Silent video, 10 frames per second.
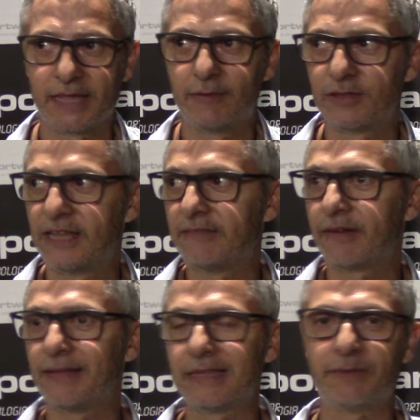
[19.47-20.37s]
siamo stati
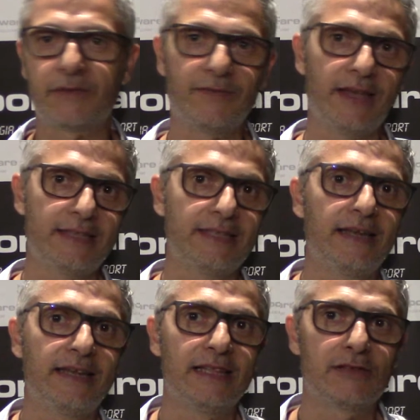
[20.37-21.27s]
veramente perfetti
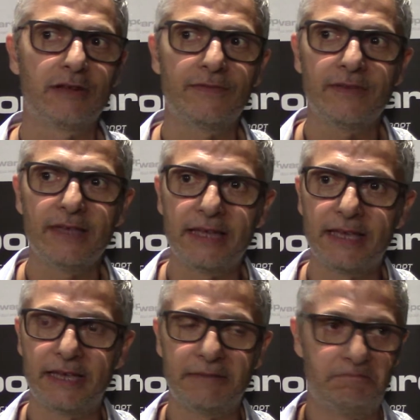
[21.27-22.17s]
dall'inizio alla
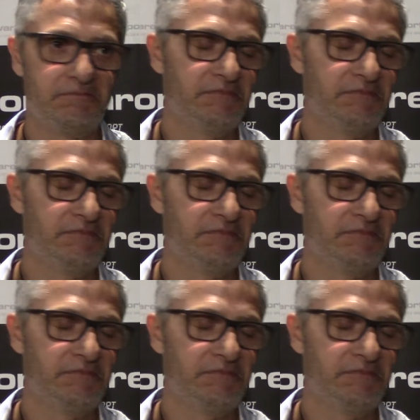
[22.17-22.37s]
fine,